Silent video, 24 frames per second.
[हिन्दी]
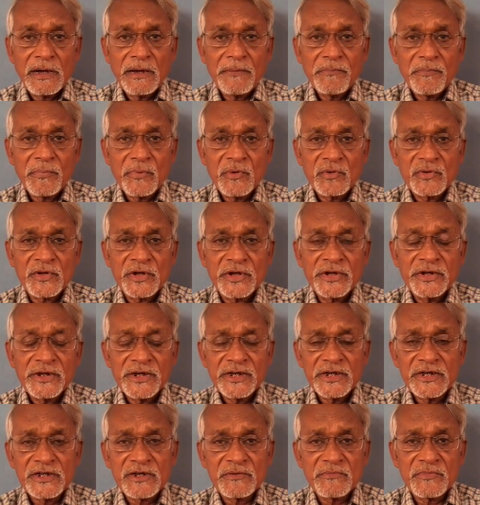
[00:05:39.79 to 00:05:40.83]
आपको धन
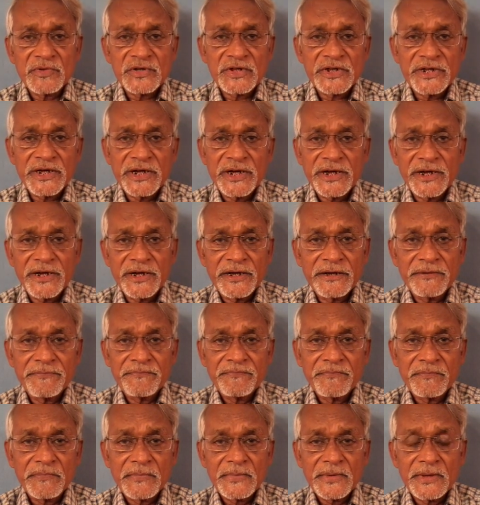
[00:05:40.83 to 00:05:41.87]
की समस्या है
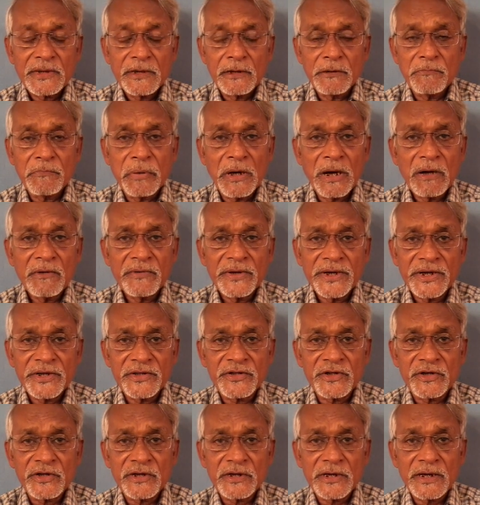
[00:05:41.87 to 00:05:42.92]
अभाव है
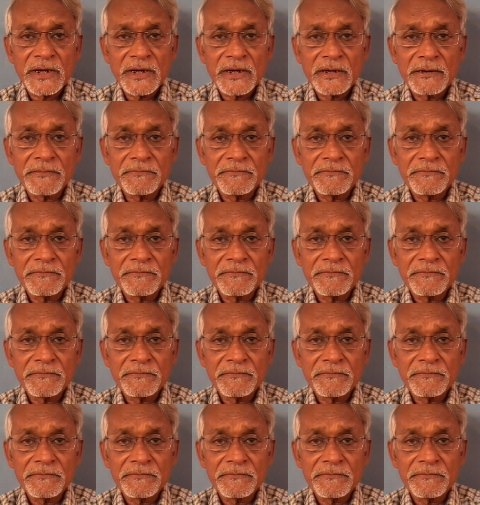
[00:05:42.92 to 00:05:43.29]
धन का